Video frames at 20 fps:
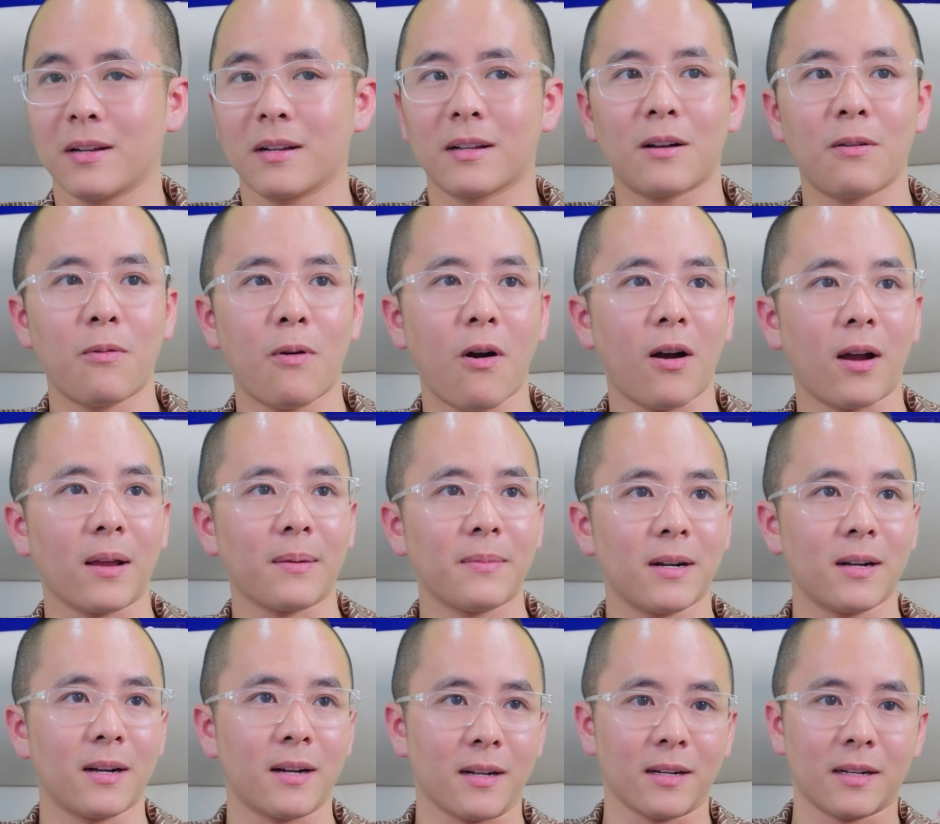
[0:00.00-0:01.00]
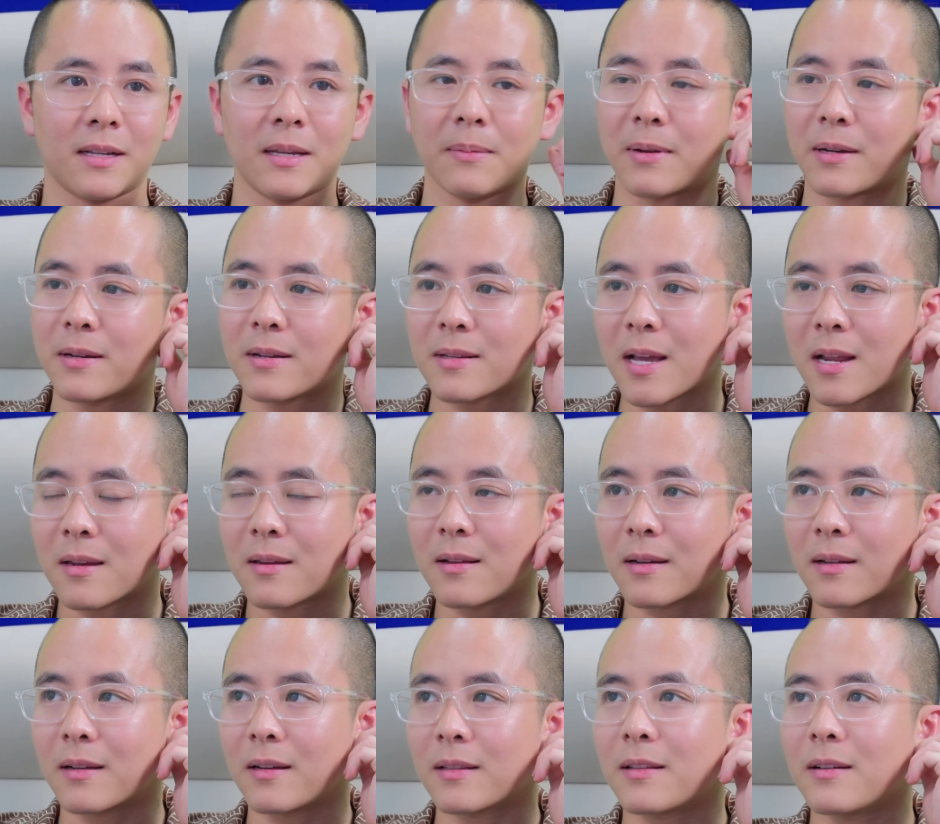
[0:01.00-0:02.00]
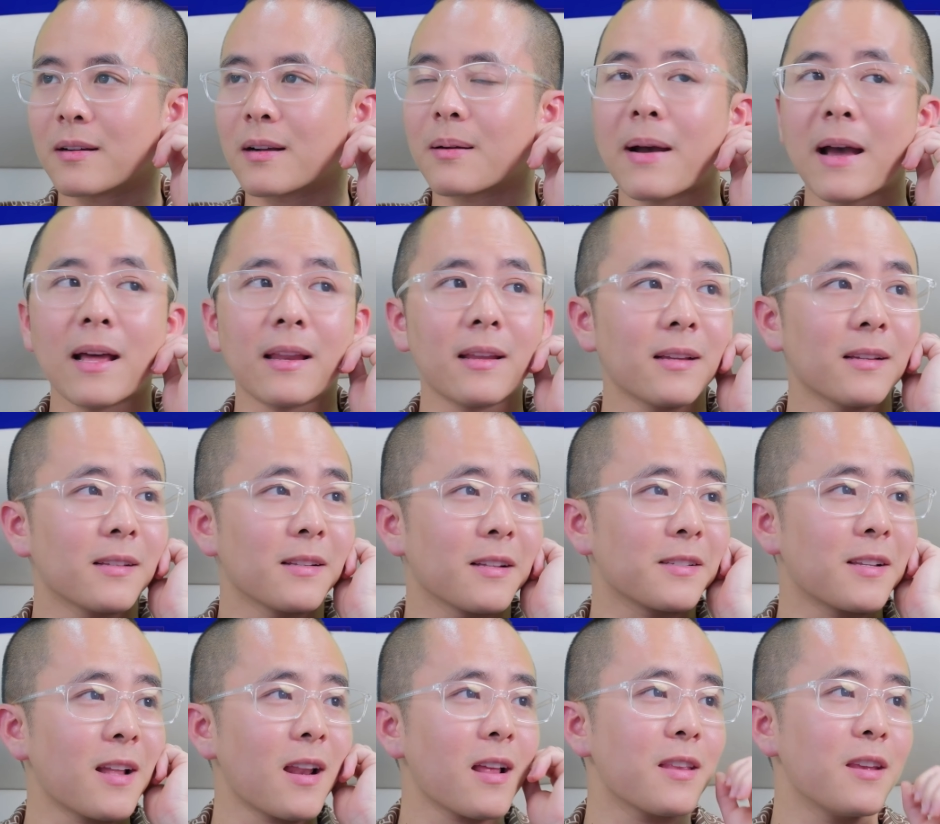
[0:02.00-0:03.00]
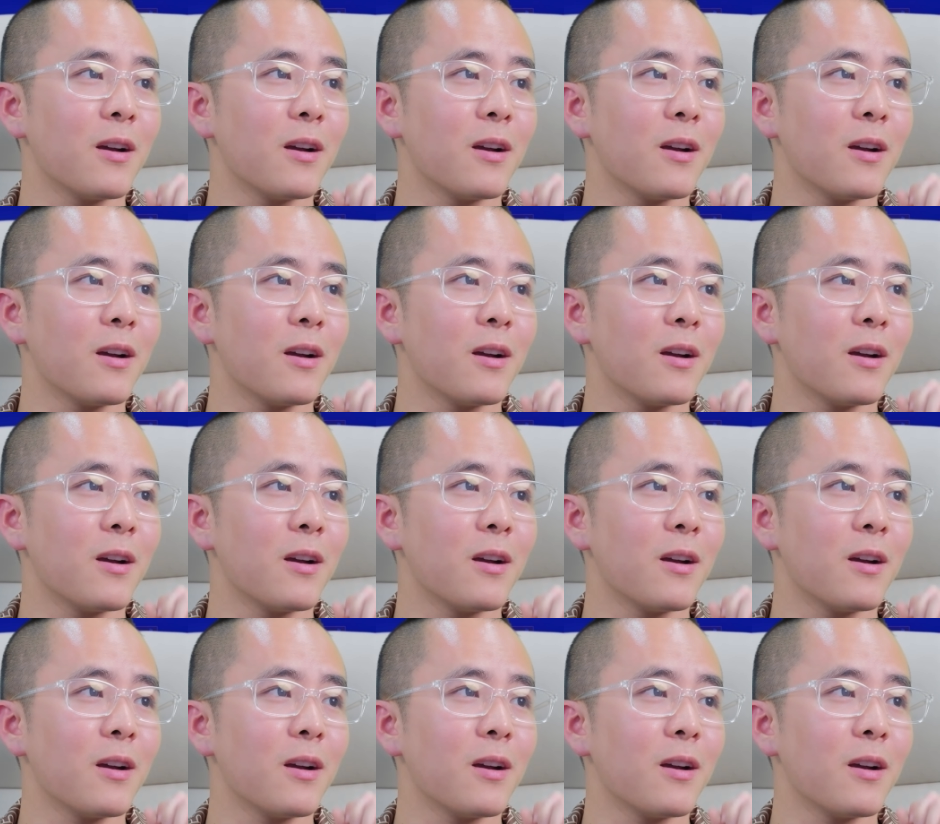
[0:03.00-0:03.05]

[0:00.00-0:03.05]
Trong những cái câu hỏi mà khi mà Đức nhận được từ các bạn ấy,